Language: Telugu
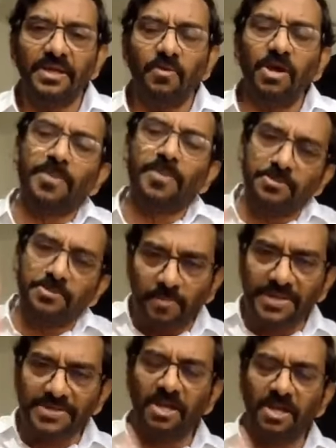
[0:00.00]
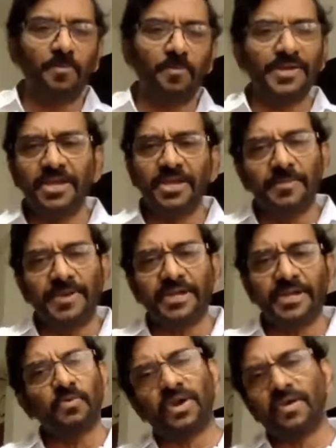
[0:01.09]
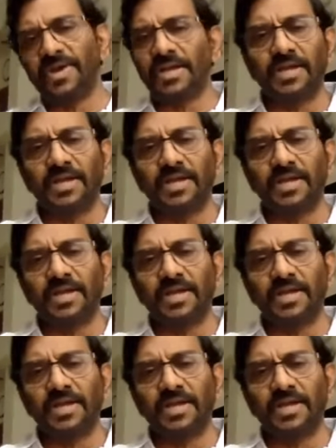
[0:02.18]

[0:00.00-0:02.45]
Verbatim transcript: వాళ్ళు పదమూడు పద్నాలుగు పదిహేను పెట్టారు ఒకవేళ